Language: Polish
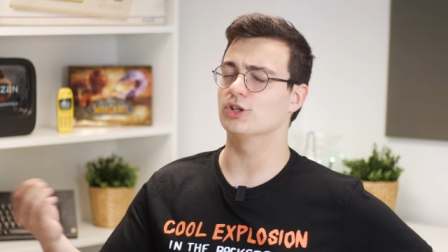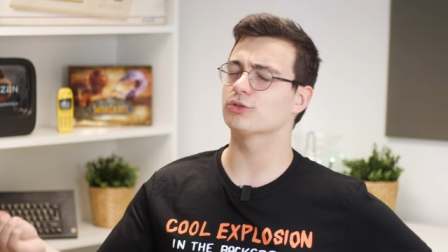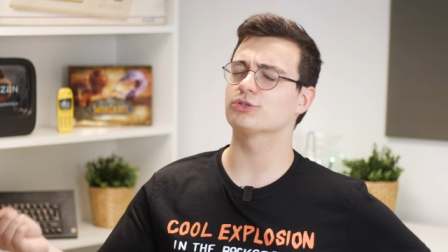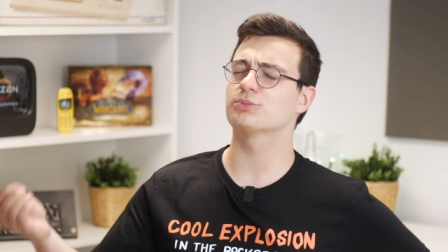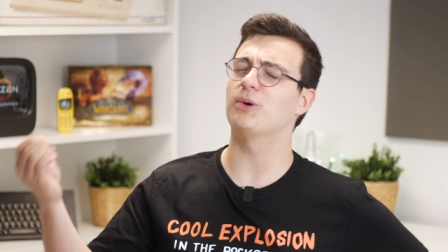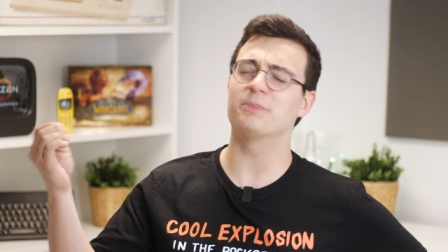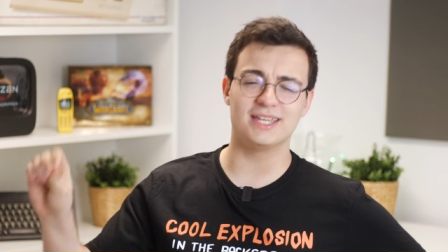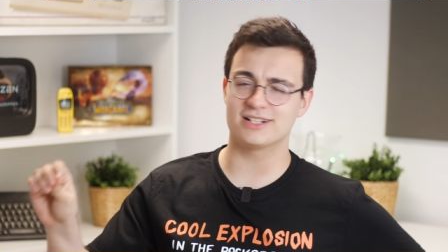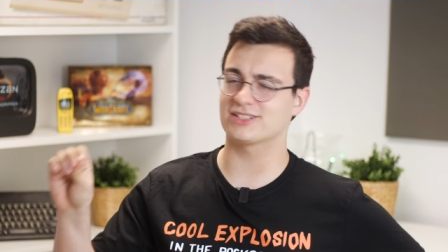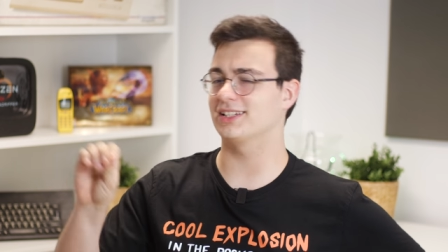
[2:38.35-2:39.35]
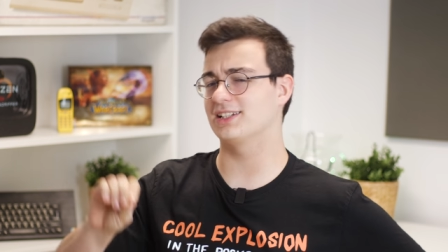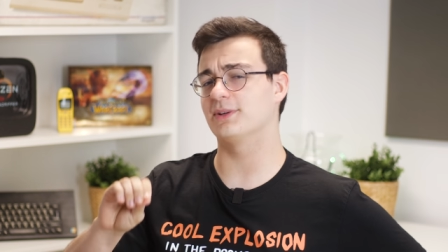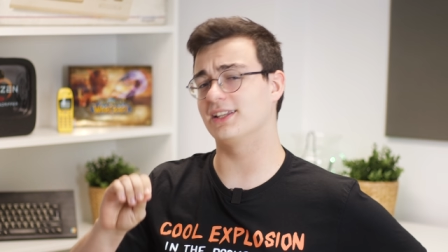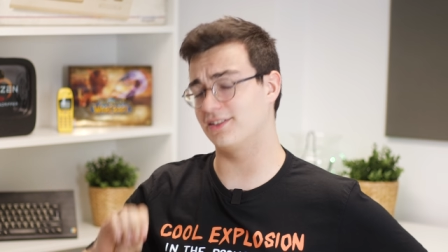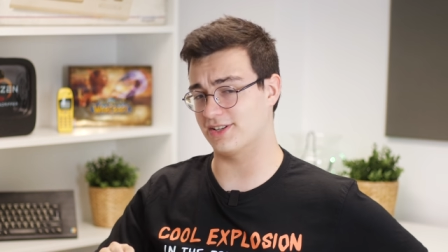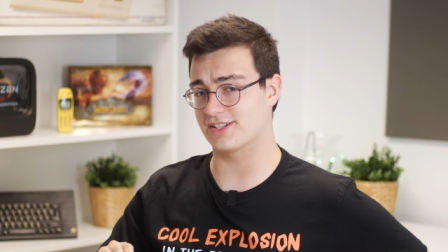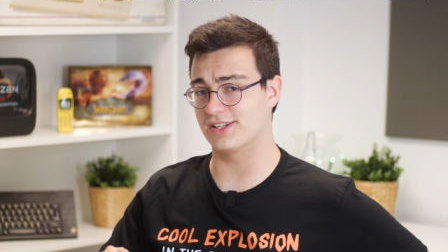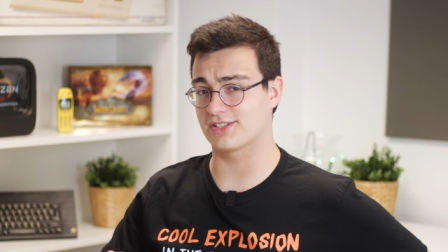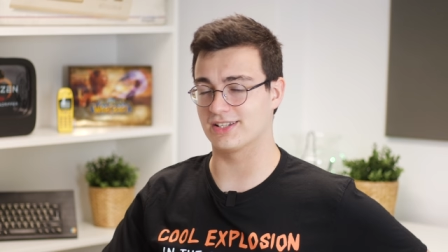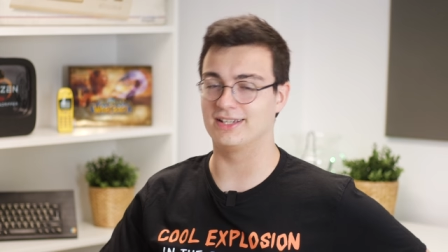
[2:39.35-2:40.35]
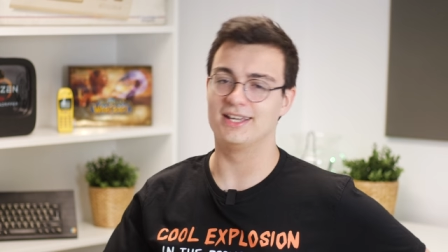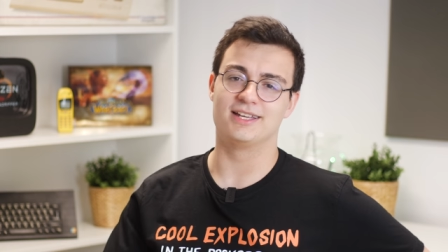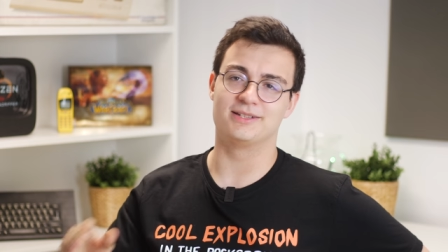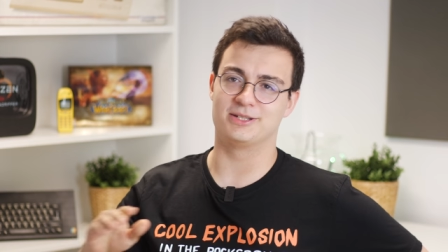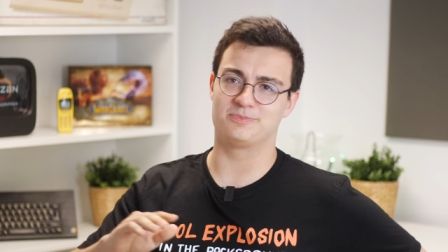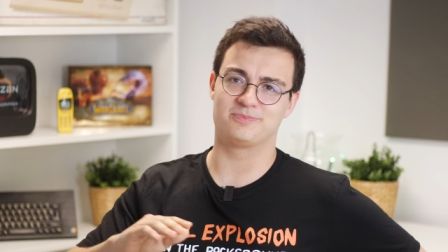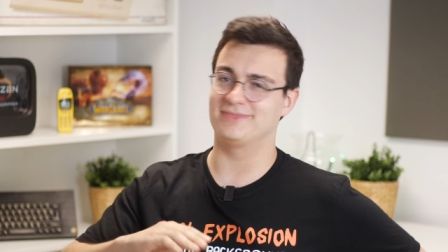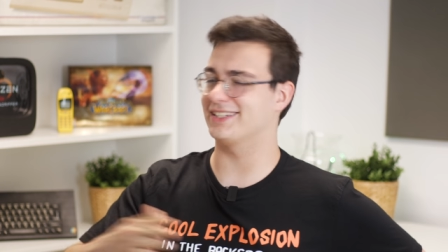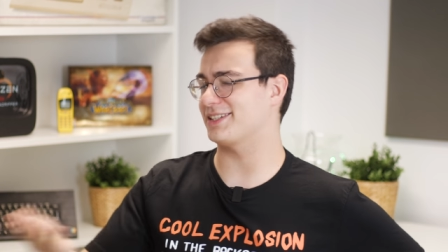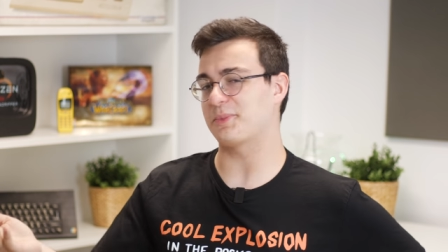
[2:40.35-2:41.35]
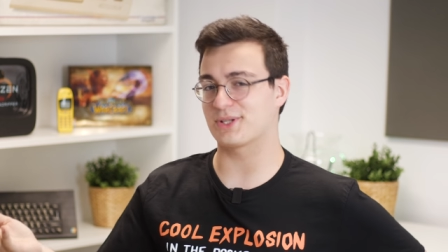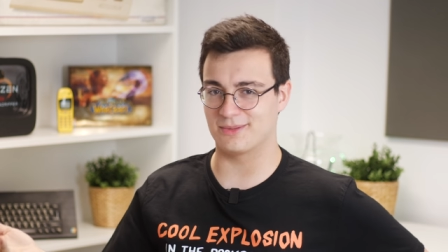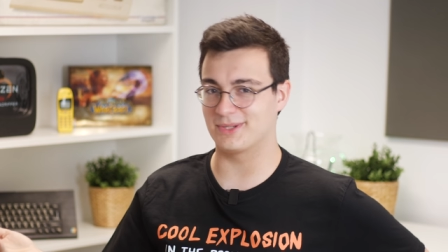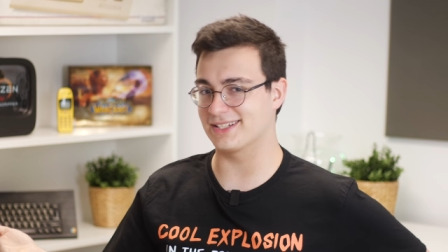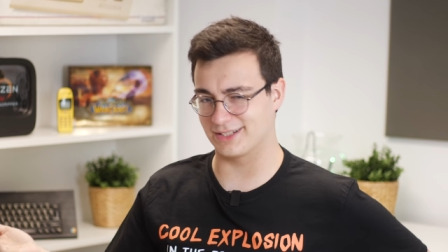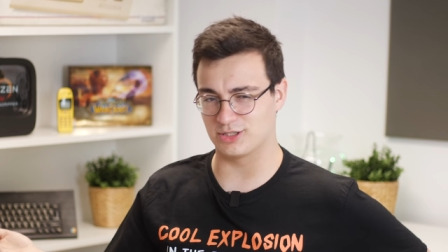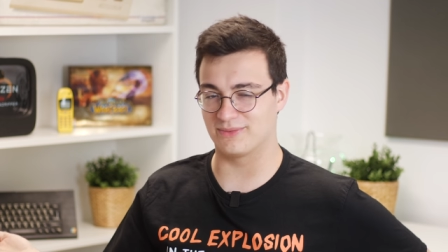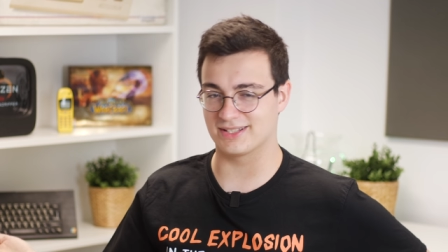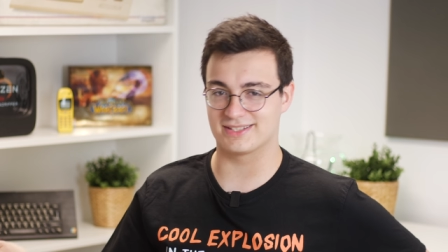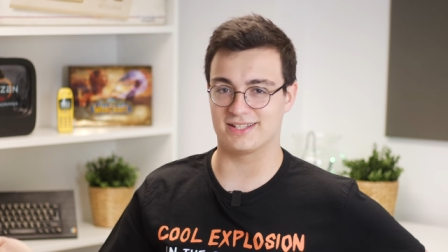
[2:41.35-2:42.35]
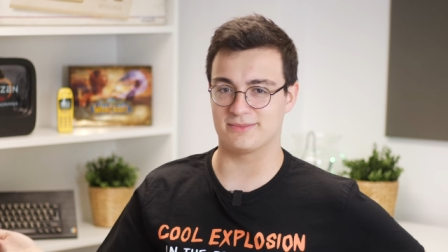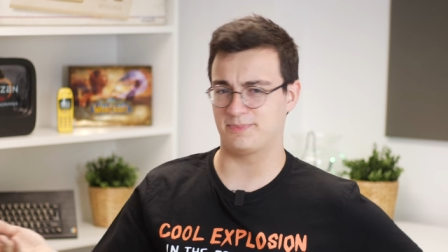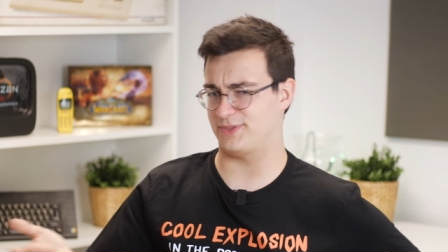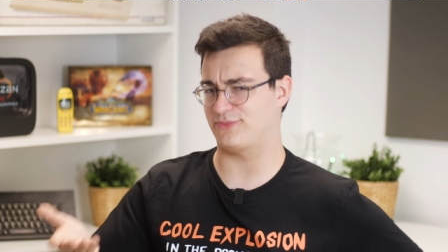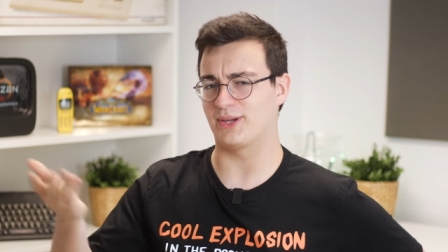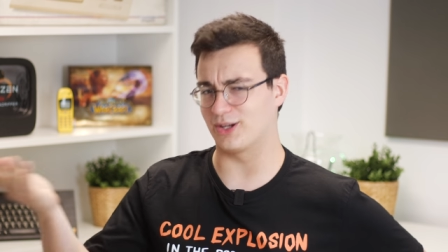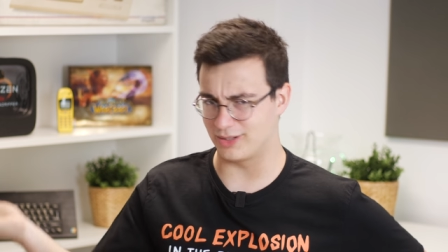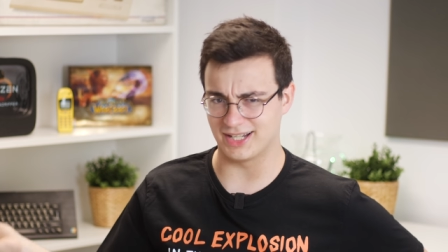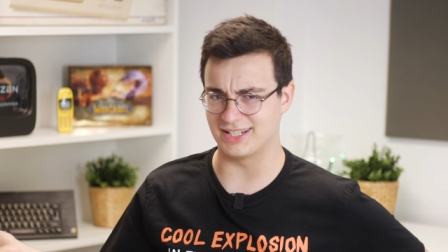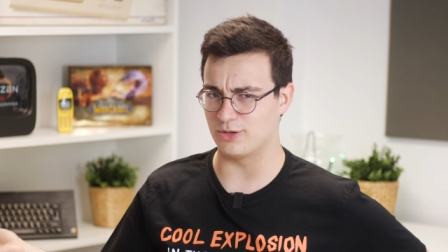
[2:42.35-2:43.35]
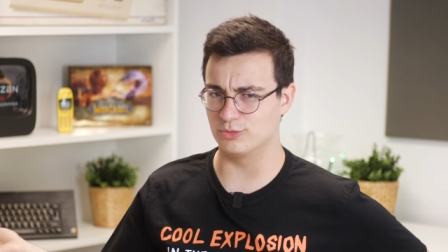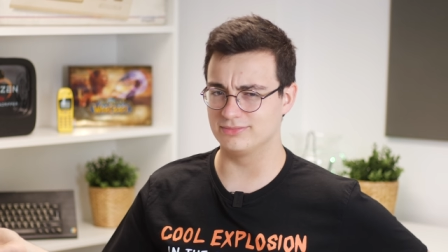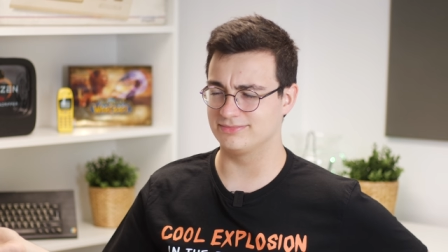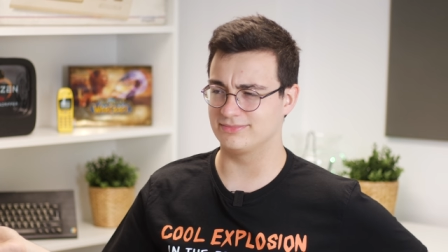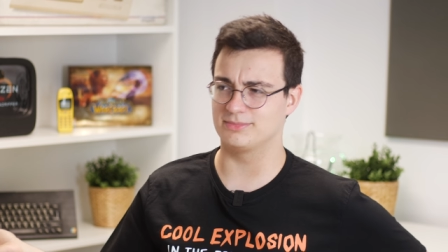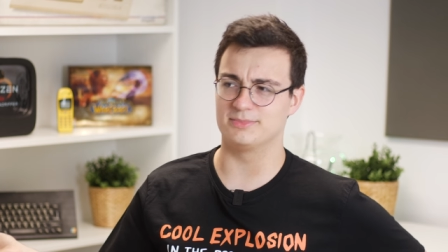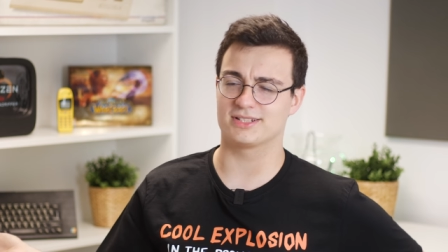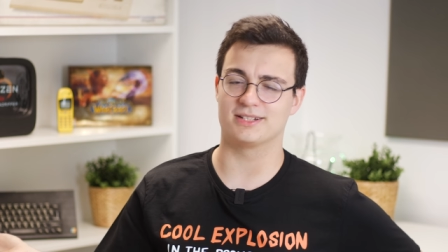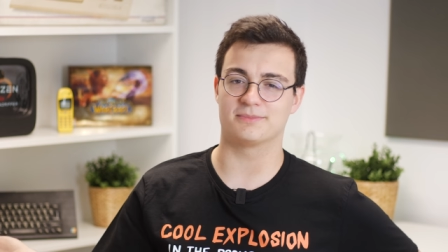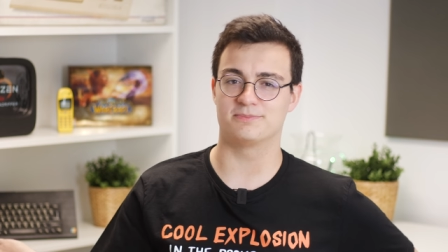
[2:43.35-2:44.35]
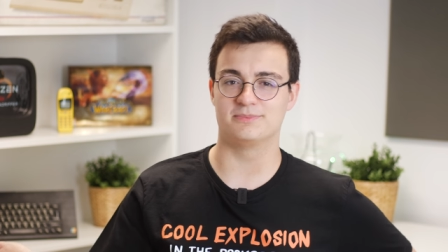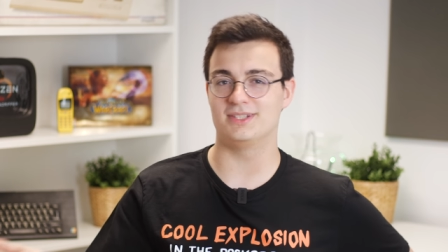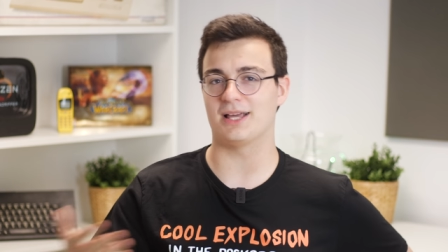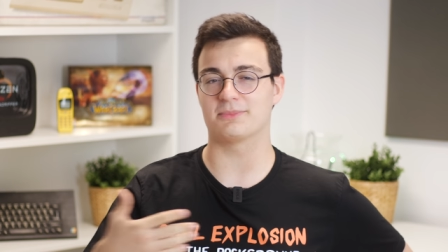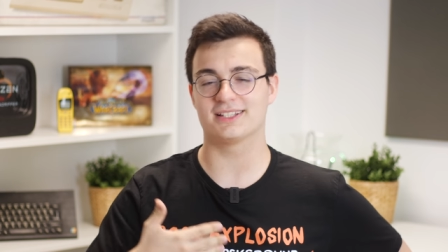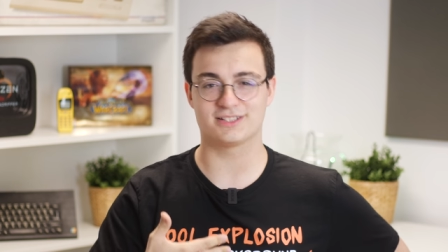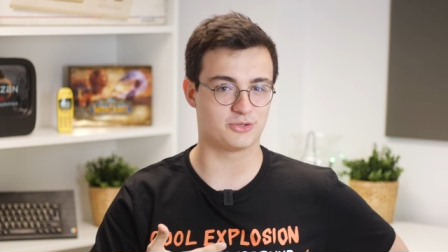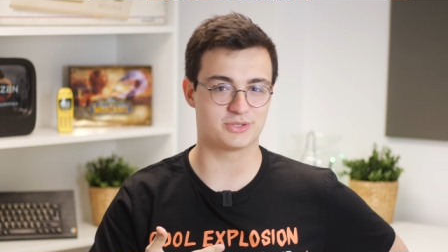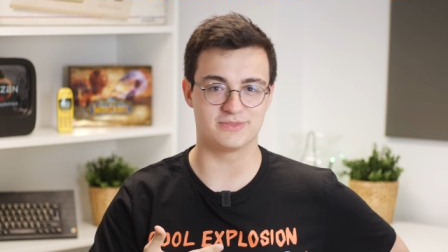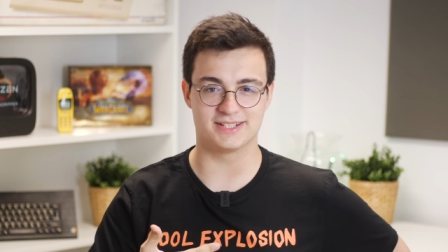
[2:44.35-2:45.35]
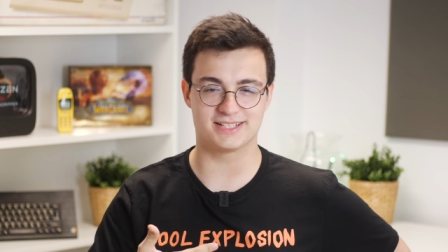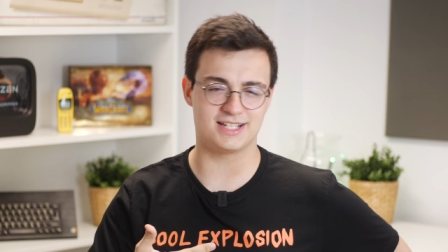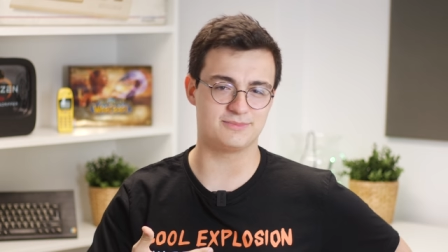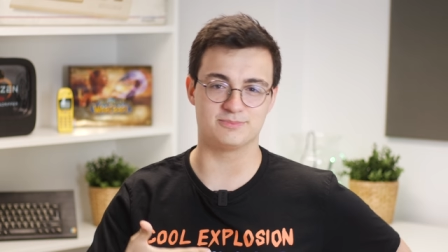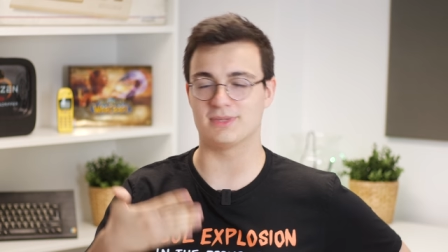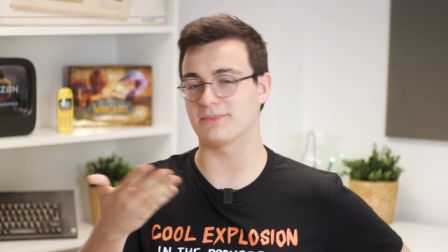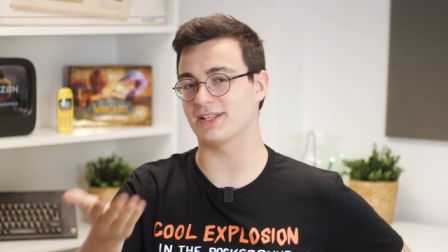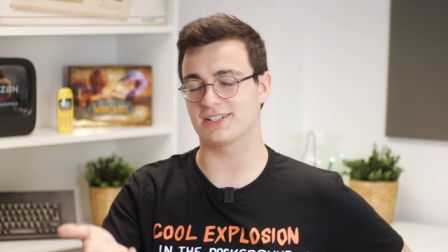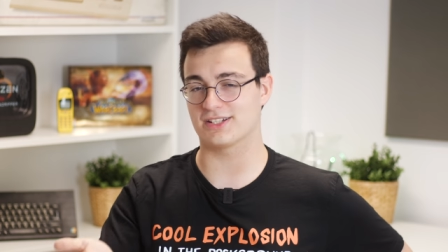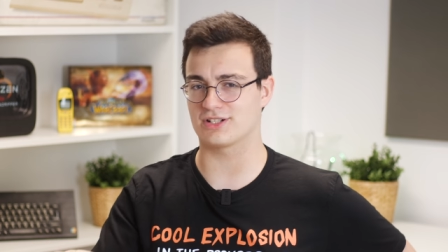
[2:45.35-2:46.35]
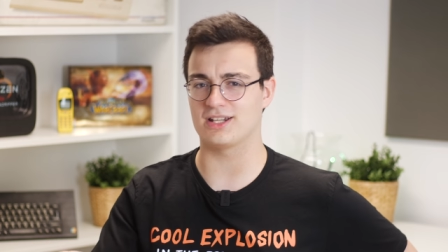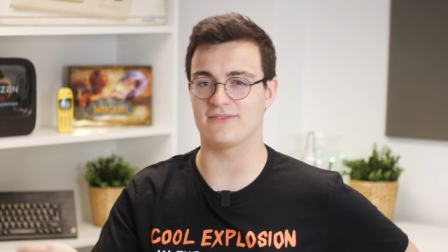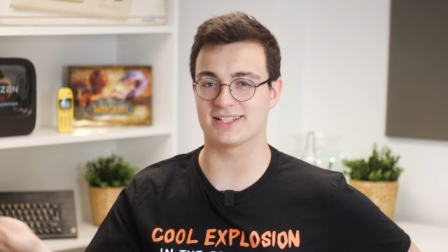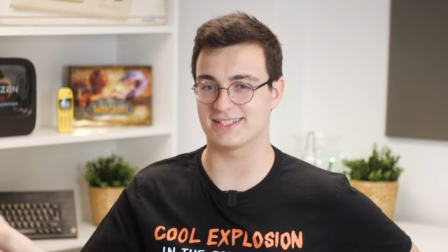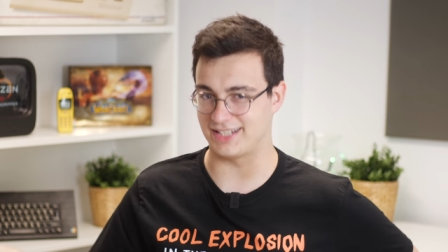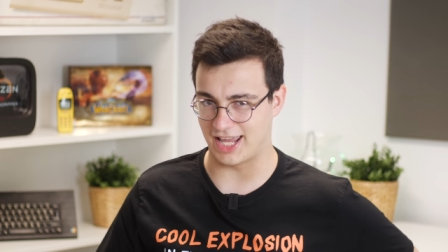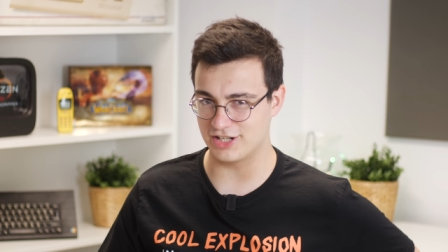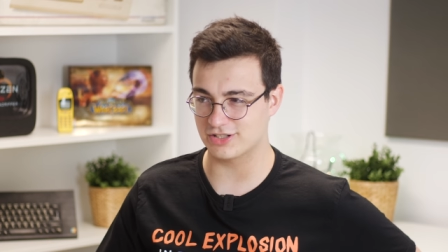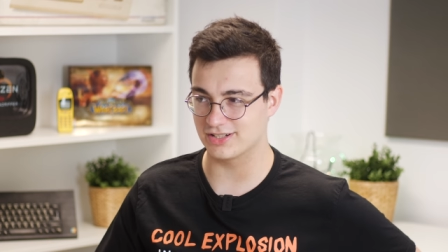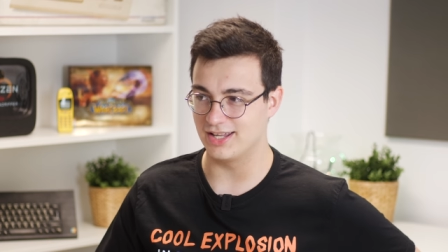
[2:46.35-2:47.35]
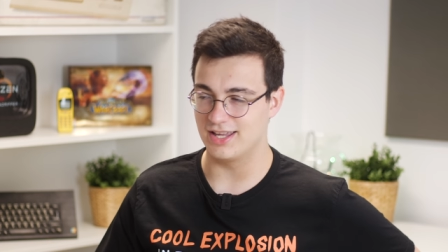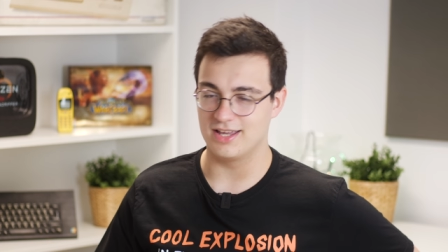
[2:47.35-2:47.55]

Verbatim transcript: Otóż po pierwsze i chyba najważniejsze, y, nie zamierzam rezygnować ze swojego kanału. Myślę, dla mnie jest to oczywiste. Mam nadzieję, że dla Was też,